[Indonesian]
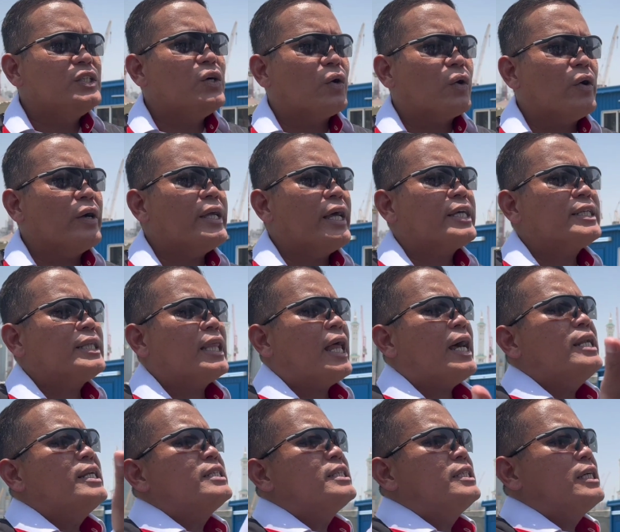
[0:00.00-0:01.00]
dorong yang
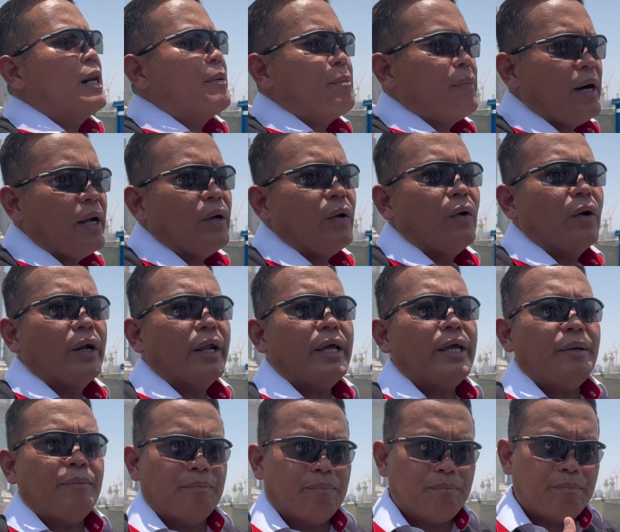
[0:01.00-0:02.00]
telah disiapkan oleh